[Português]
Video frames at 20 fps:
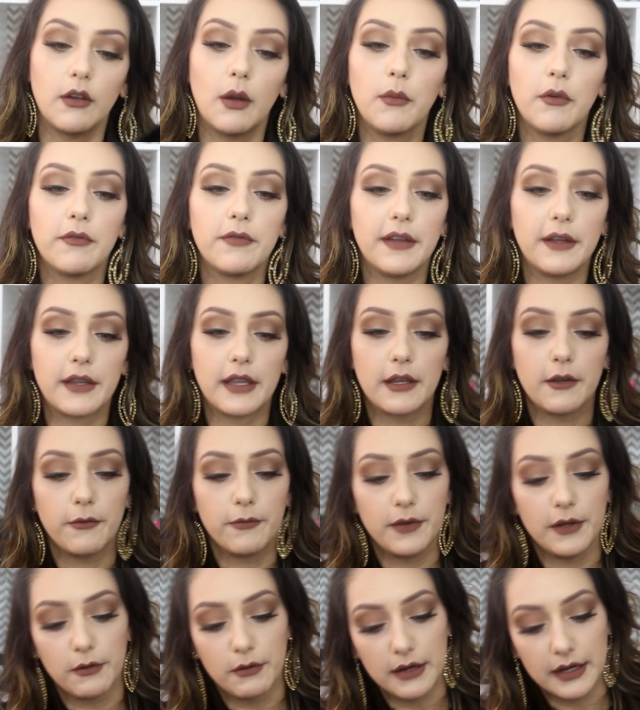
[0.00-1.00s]
Vamos ver o que, que
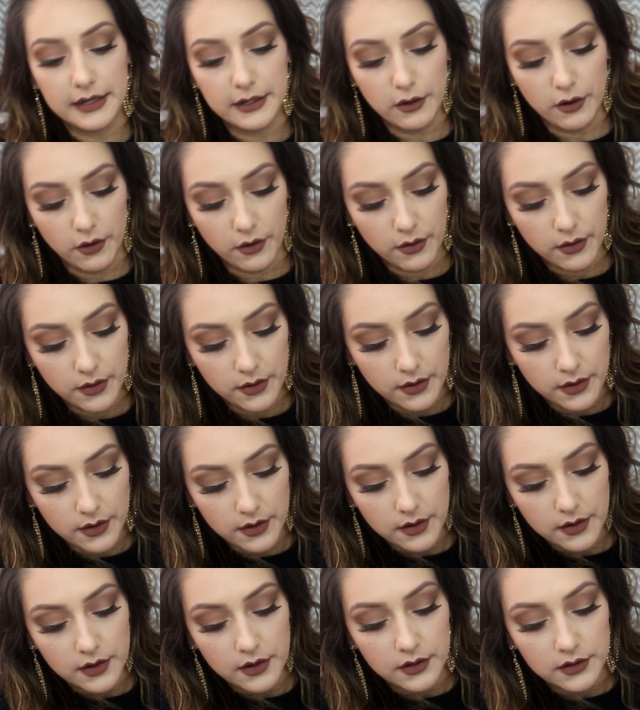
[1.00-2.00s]
o filho ganhou.
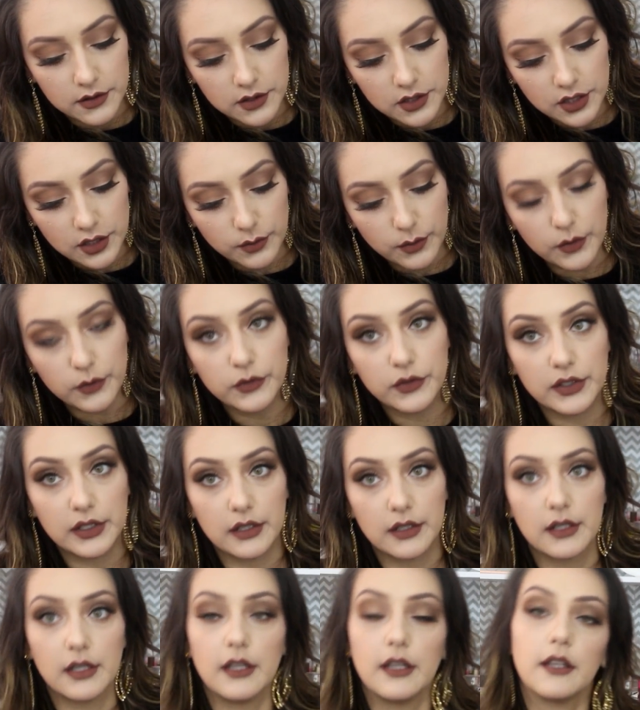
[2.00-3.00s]
Tira a mãozinha
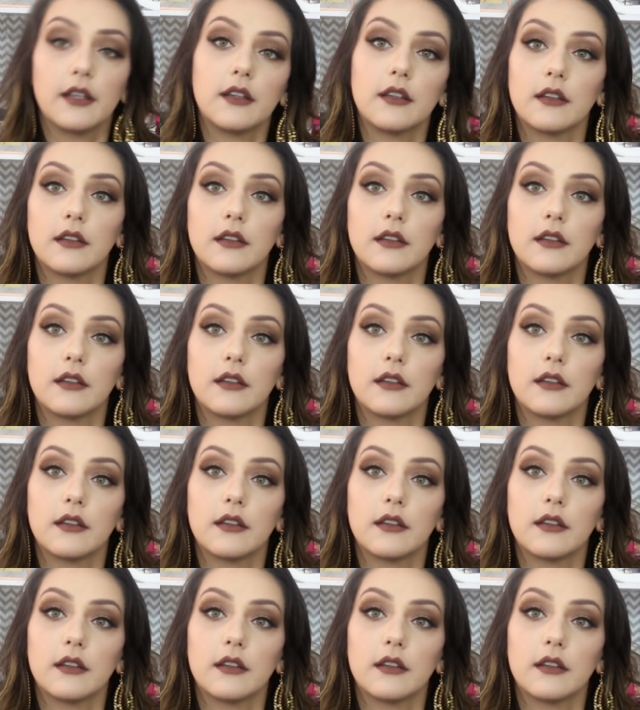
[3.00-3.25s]
aqui.